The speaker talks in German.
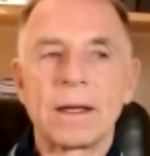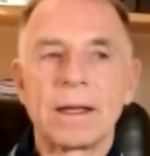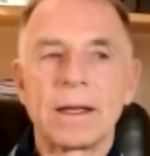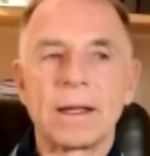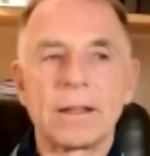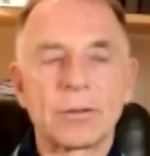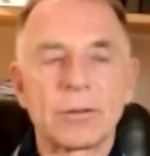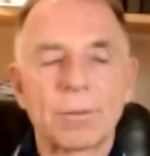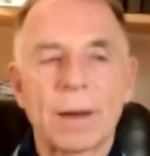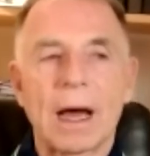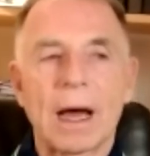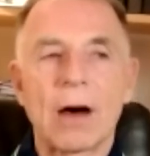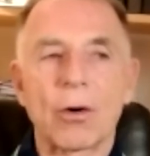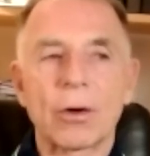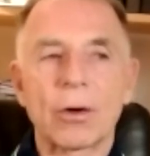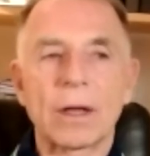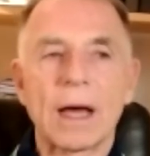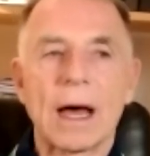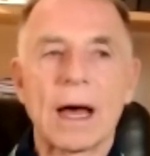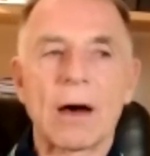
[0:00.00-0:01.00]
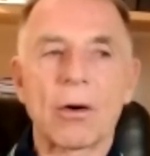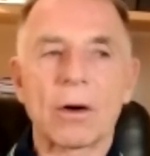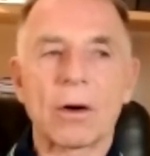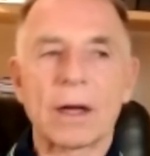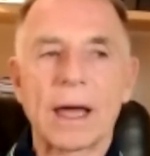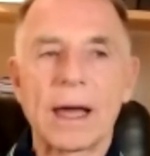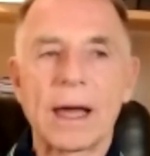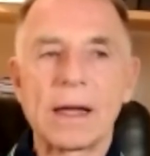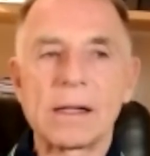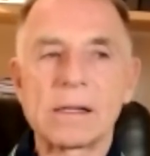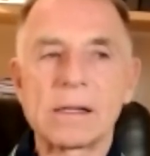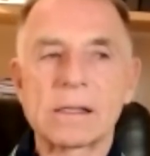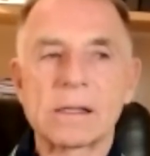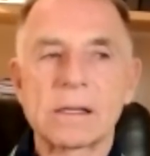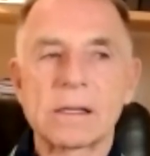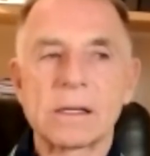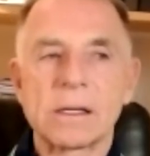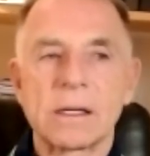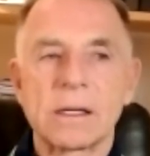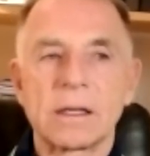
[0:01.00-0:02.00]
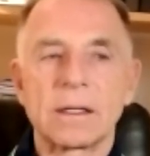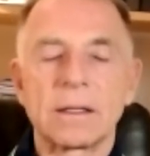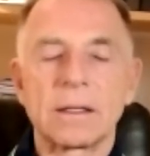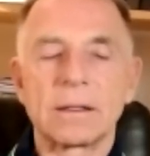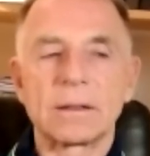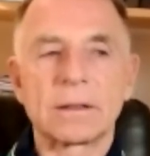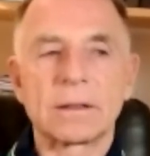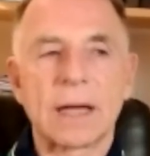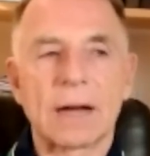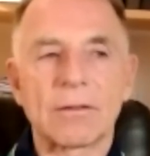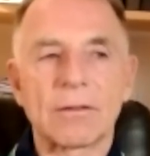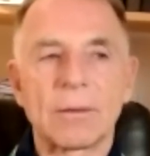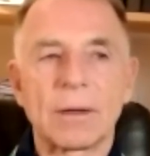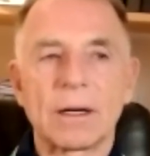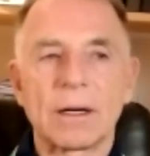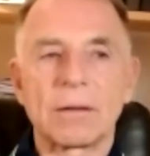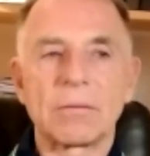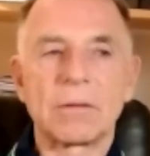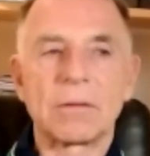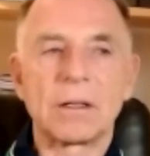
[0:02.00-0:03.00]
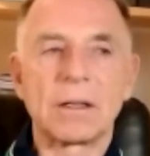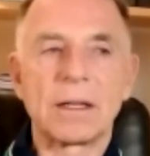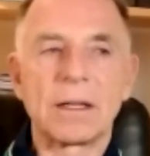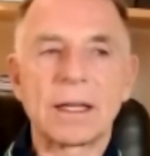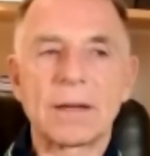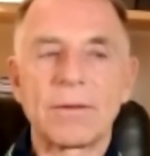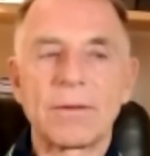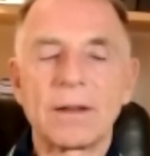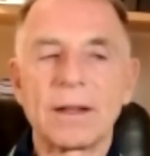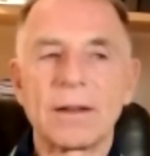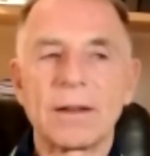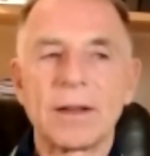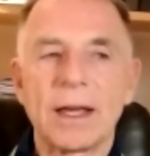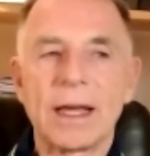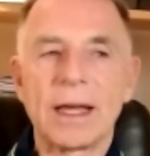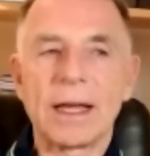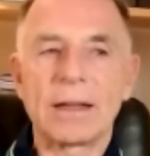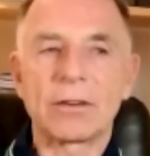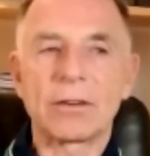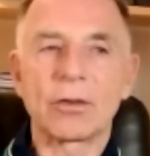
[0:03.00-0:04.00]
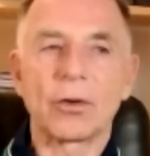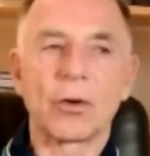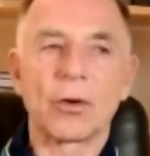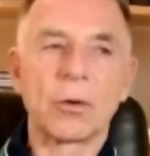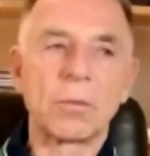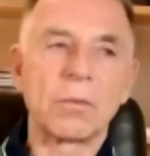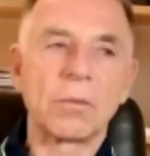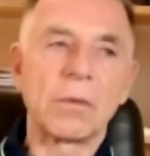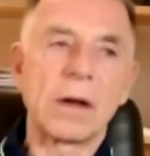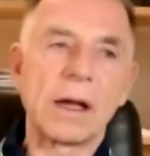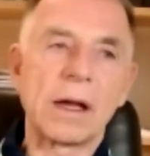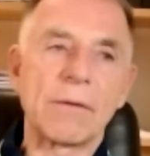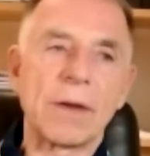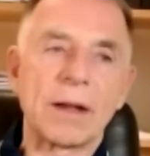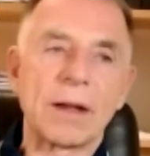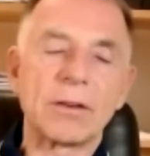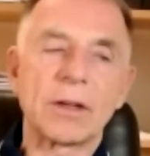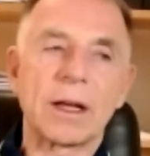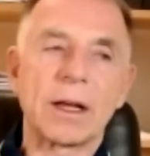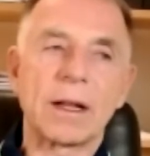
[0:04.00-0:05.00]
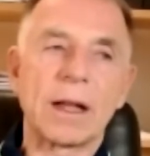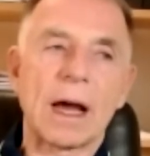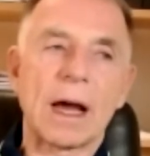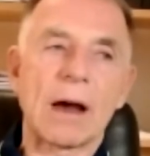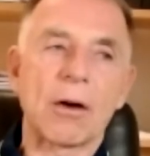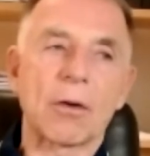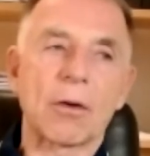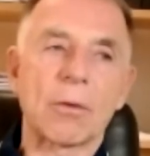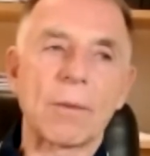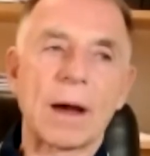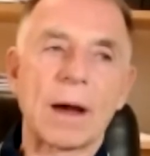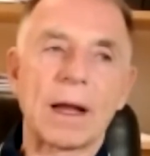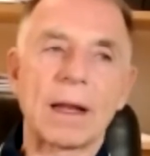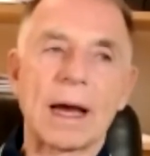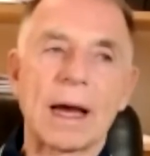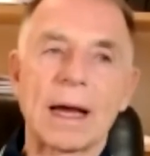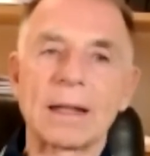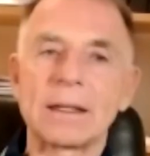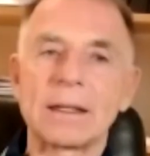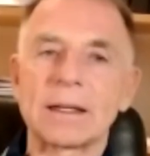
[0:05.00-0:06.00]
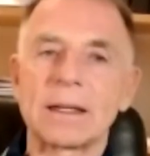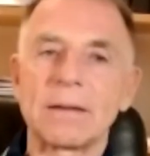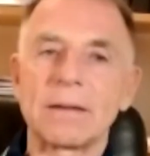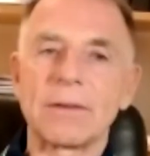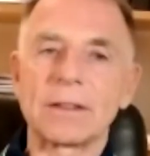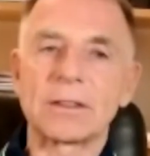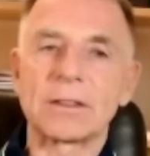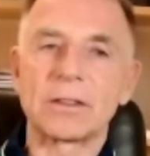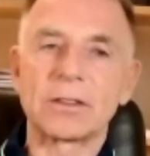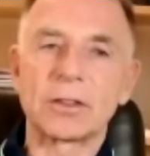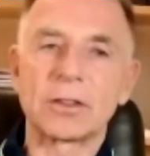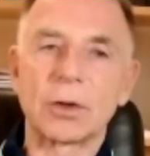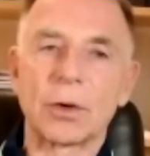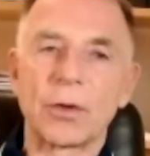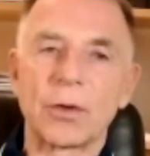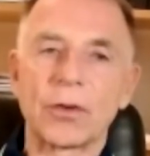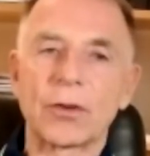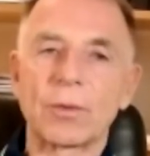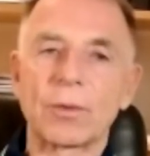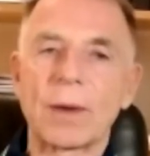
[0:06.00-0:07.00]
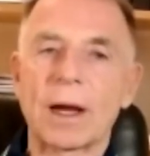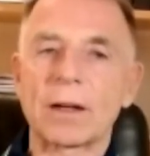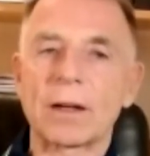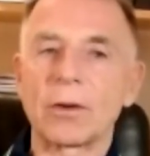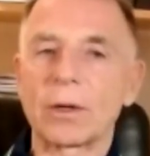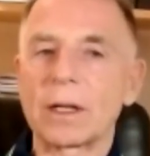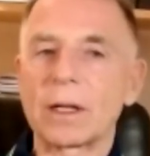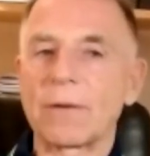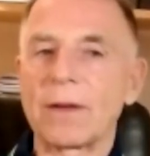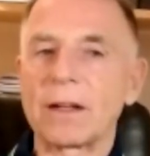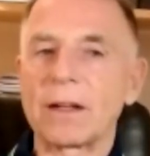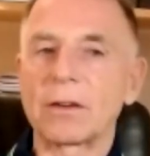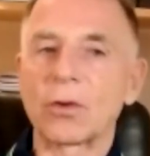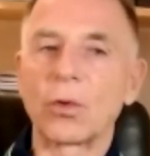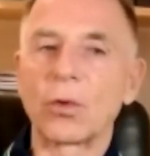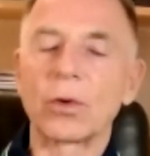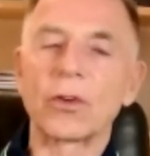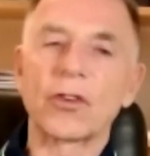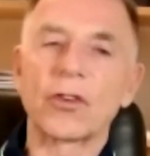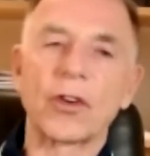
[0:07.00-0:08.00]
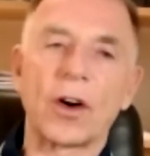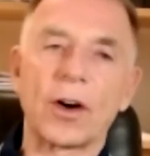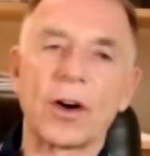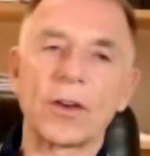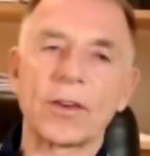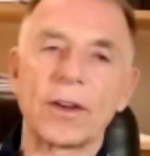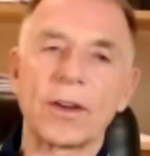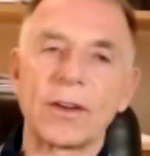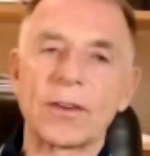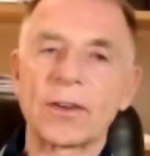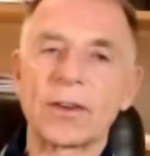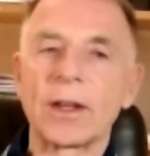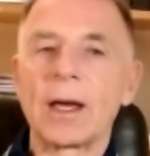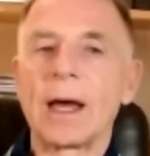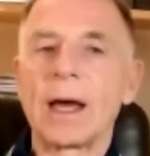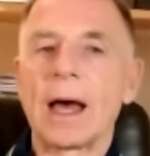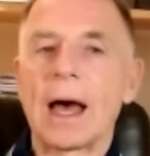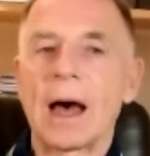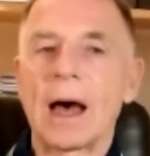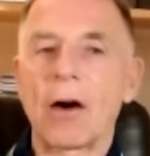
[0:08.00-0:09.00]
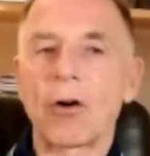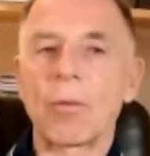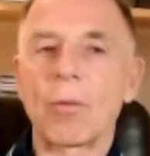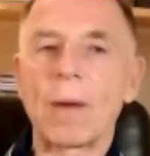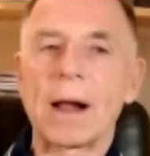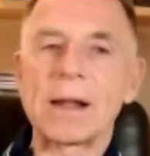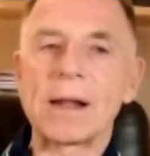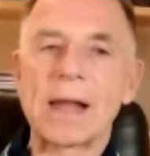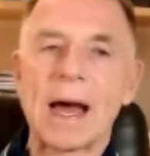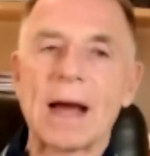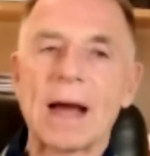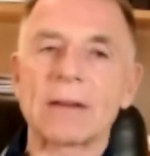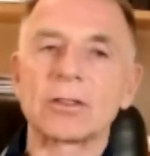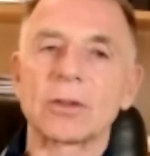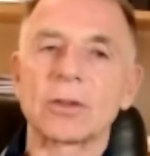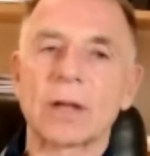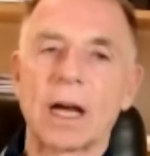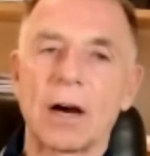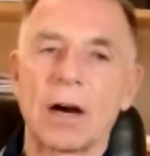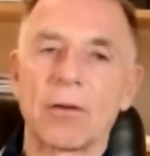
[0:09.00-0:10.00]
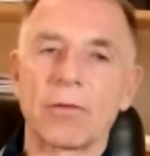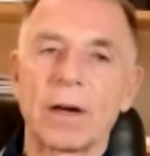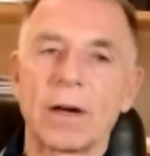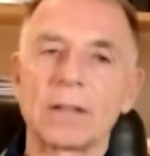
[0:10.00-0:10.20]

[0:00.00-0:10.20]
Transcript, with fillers: ich brauche ja auch Geld, sagen wir eine Liquidität, um eventuell auch mal andere Investitionen zu machen oder wenn eine gute Chance ist, auch mal nachzukaufen.